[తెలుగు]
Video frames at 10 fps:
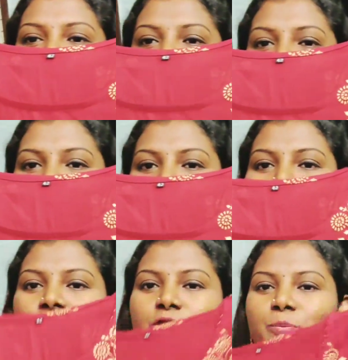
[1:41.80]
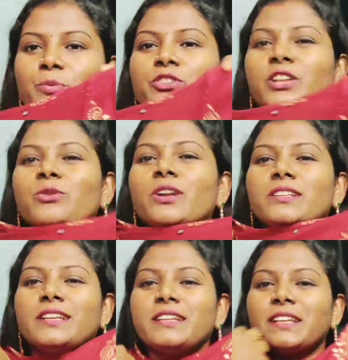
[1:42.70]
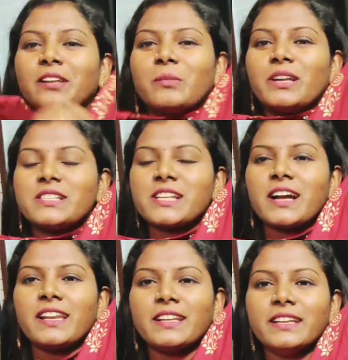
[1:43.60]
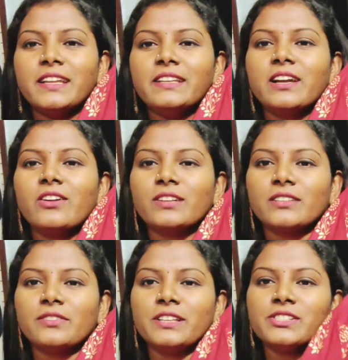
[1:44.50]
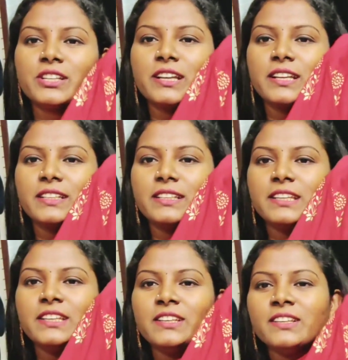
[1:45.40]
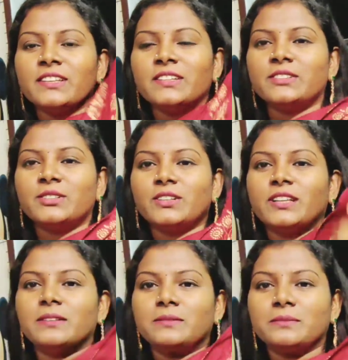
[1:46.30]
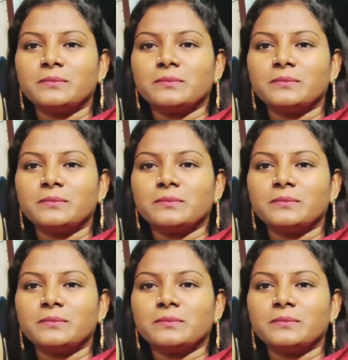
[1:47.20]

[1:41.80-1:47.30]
గమనిస్తే తప్పితే జిప్ ఉందని కూడా తెలియదు అన్నమాట చాలా నీట్గా ఉంటుంది ఫినిషింగ్ అనేది సో ఇలా